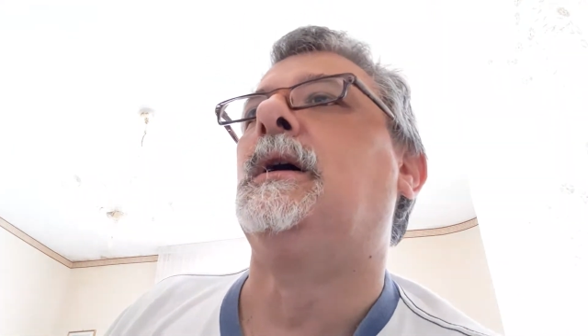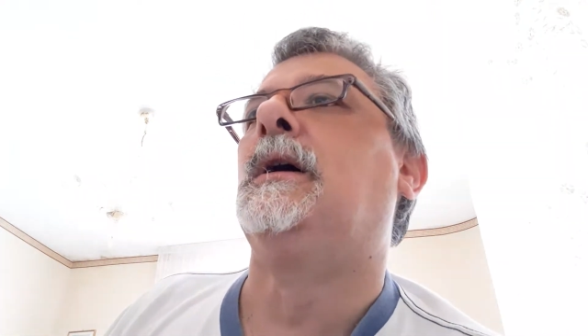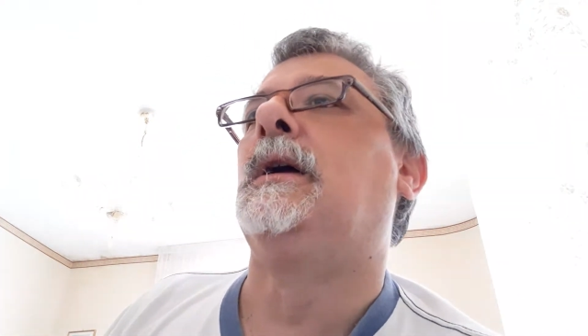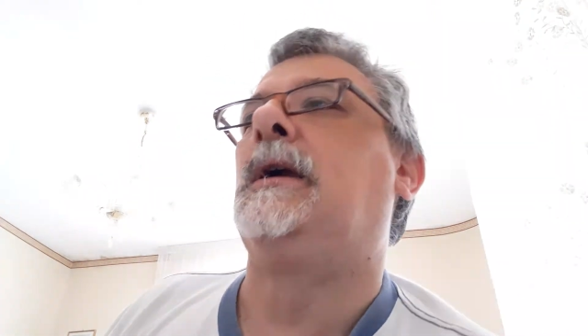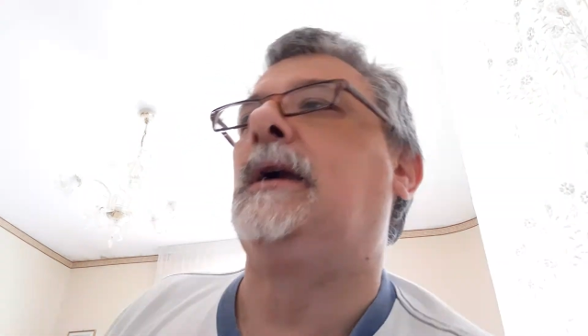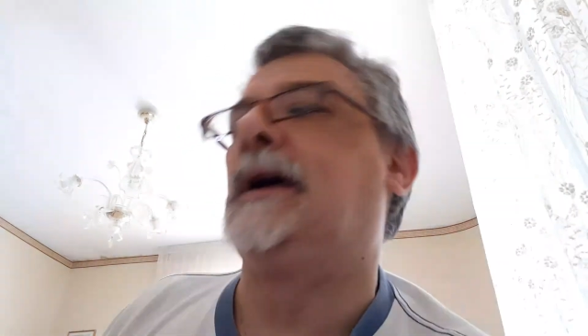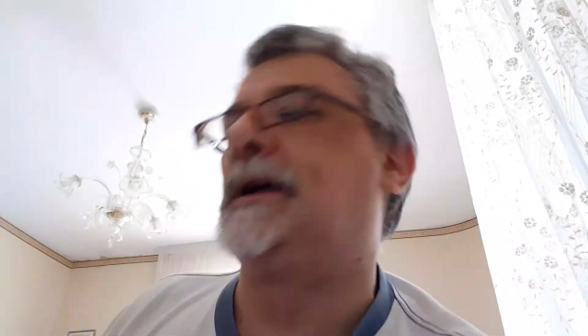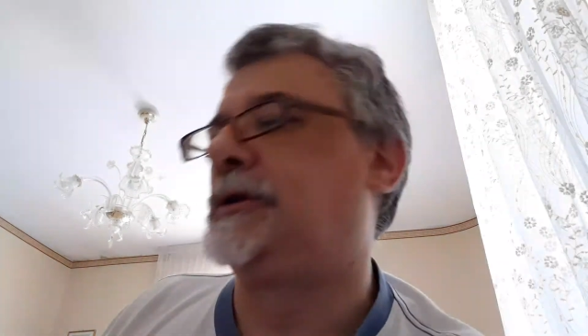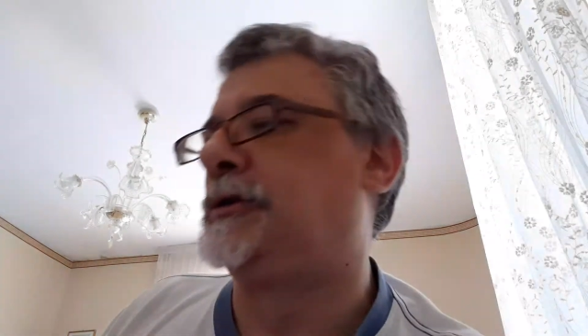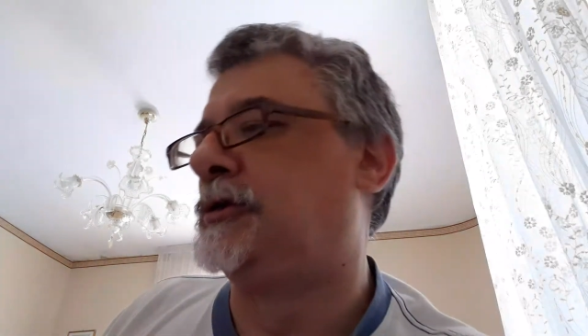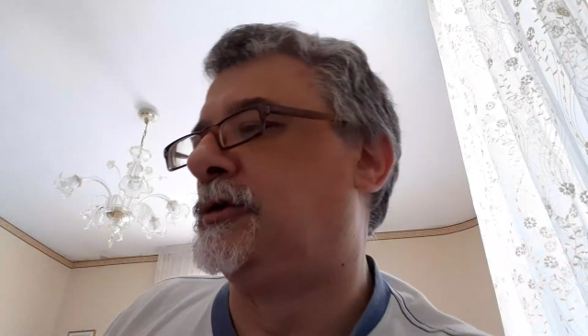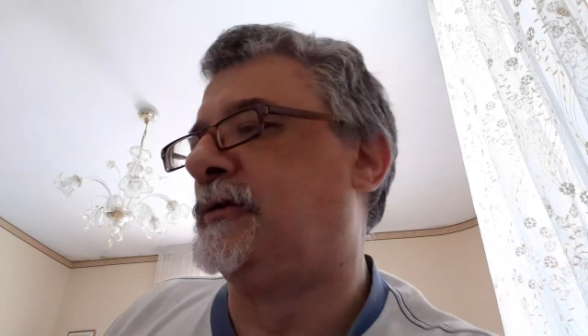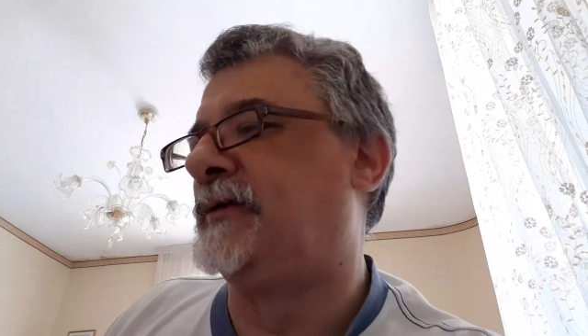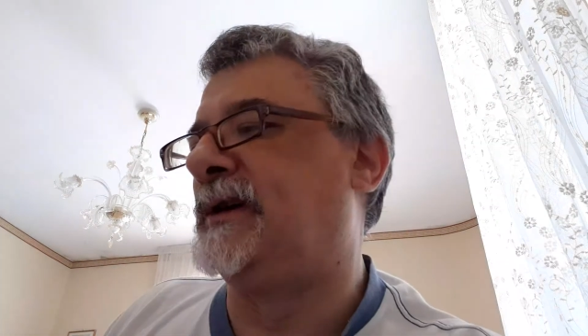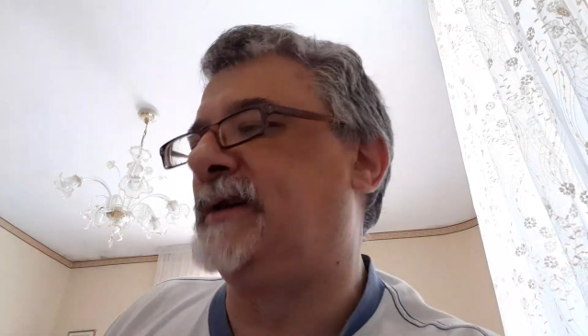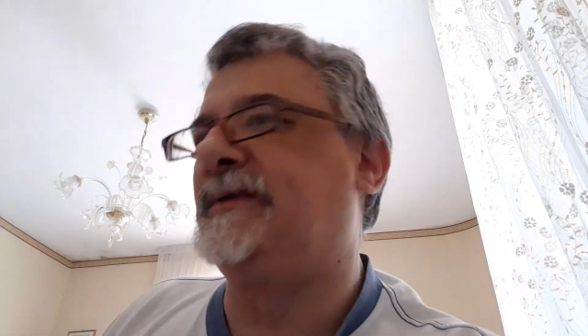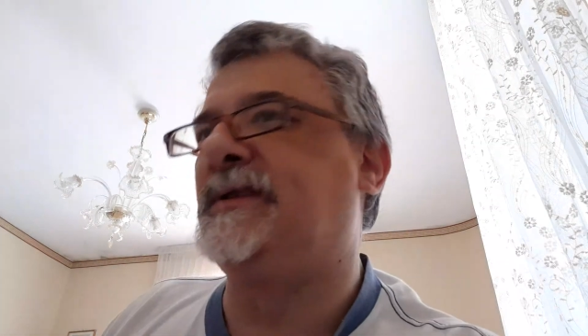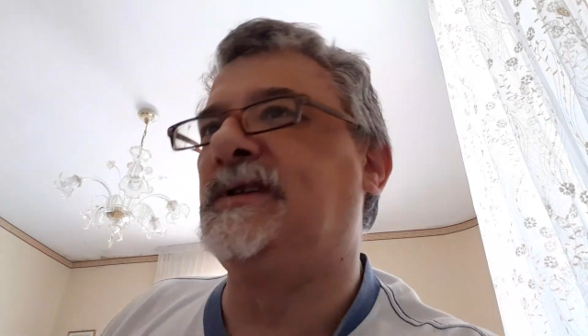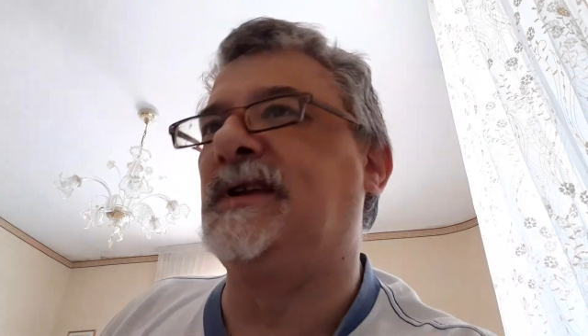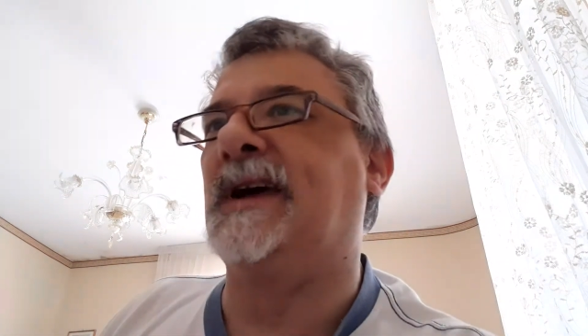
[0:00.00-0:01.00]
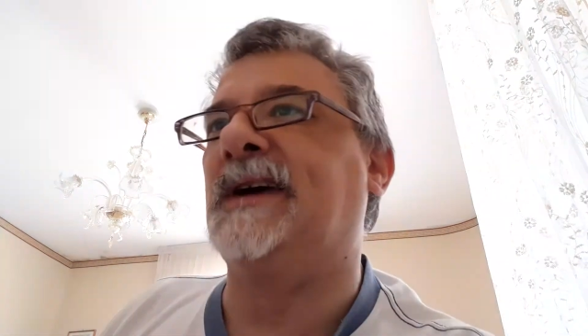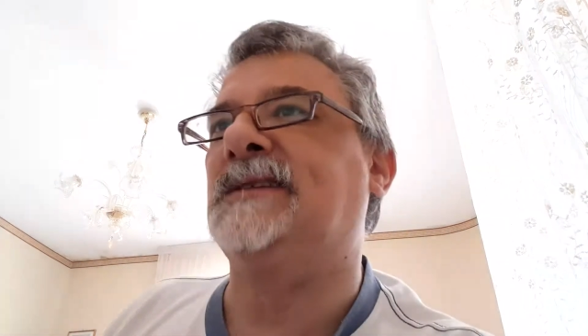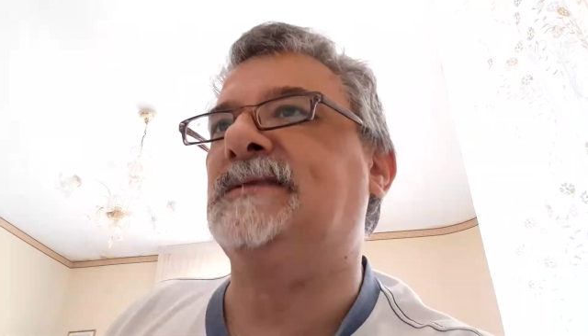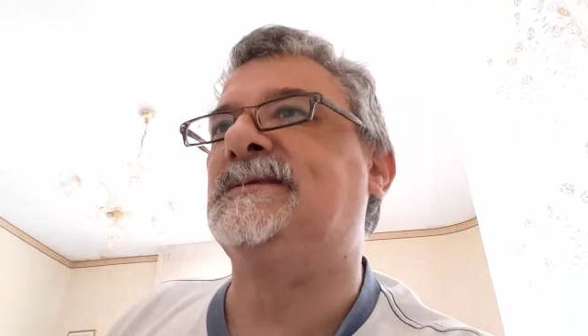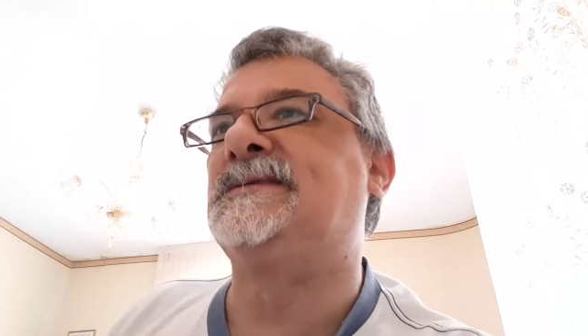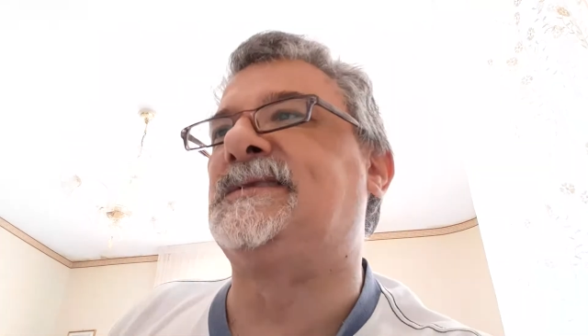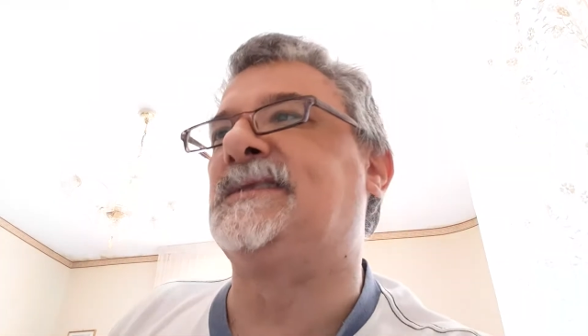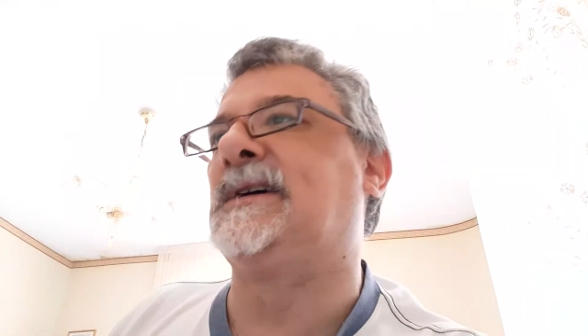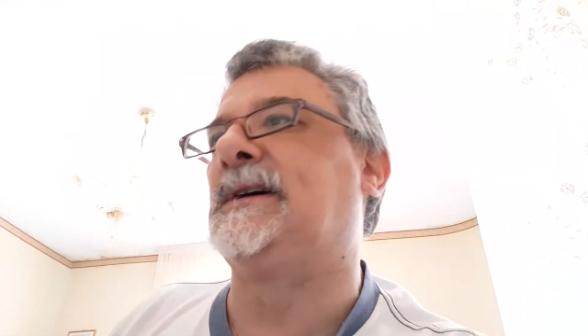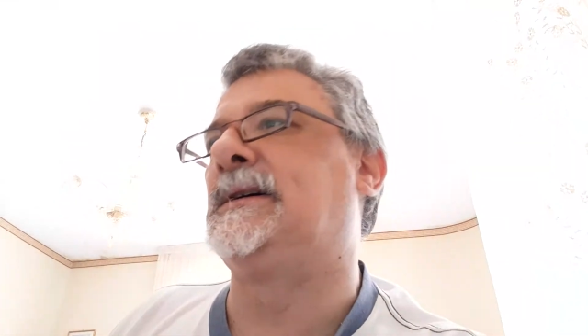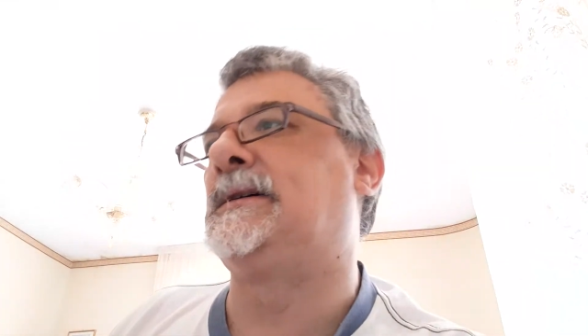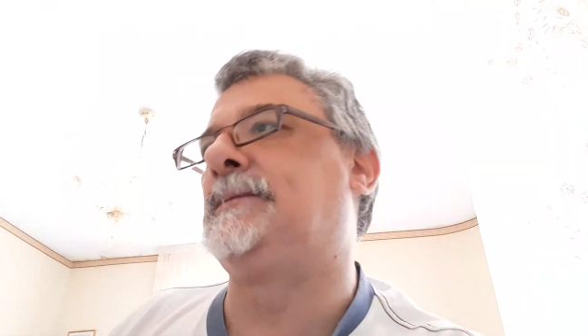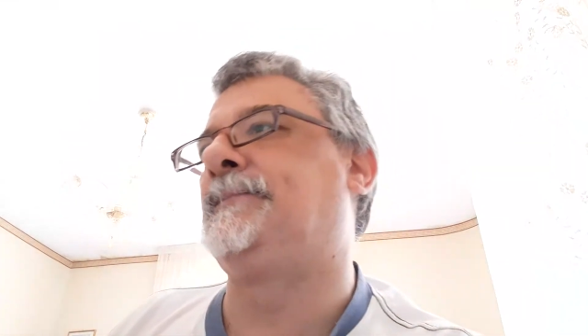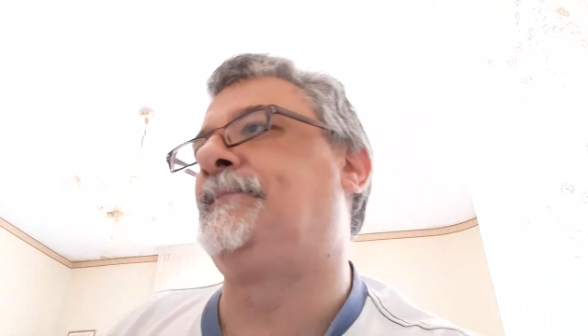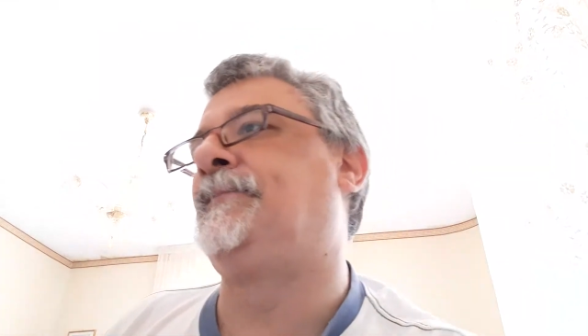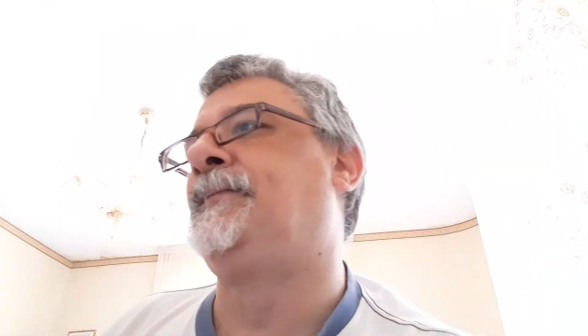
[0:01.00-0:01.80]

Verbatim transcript: laddove evidenzia